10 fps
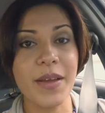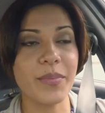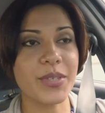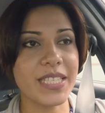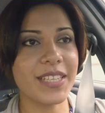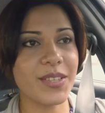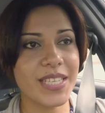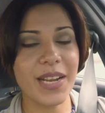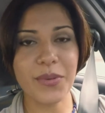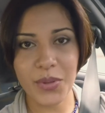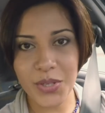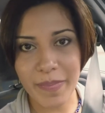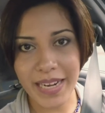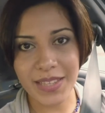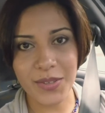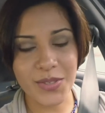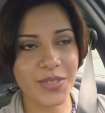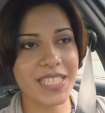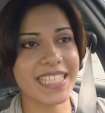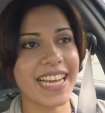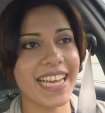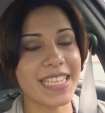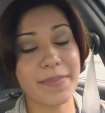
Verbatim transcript: Por cierto, saludos para todos los que están ahí